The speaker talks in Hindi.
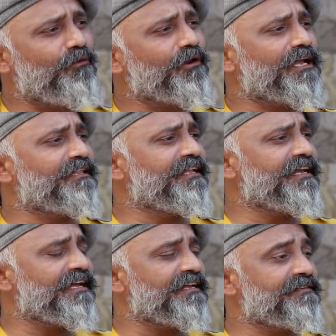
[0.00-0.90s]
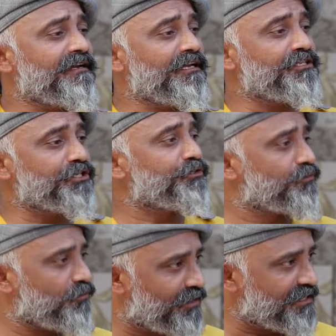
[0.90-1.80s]
अबोर के अंदर एक ऐसा
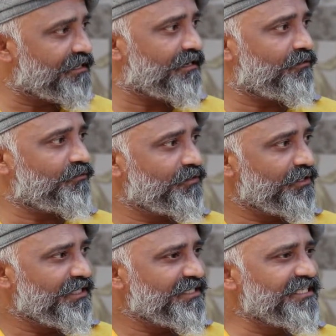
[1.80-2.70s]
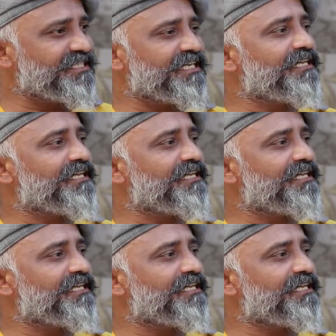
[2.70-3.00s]
इंस्टीट्यूट खोलने जा रहा हूँ जिसके